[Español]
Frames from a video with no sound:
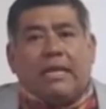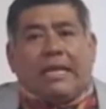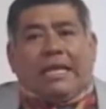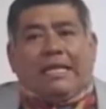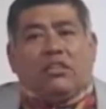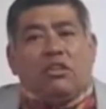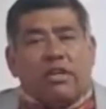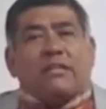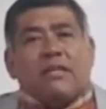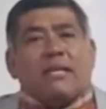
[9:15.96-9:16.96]
No
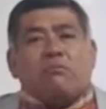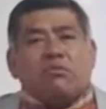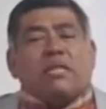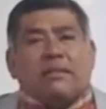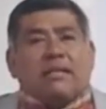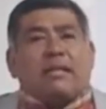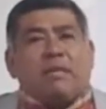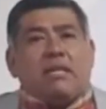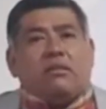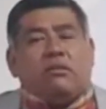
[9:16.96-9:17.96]
retrasamos el
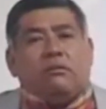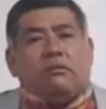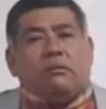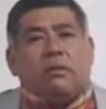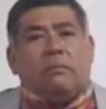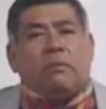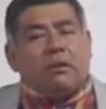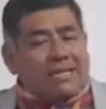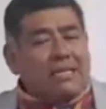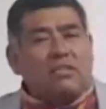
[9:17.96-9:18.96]
tratamiento, pero
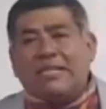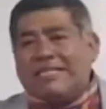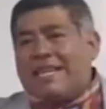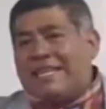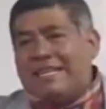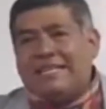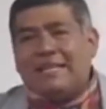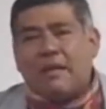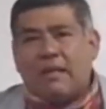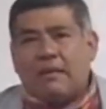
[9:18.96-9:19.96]
las lesiones eran
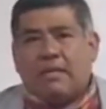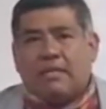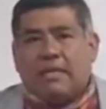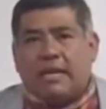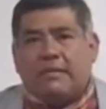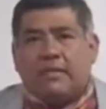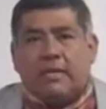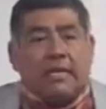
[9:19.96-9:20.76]
extremadamente graves.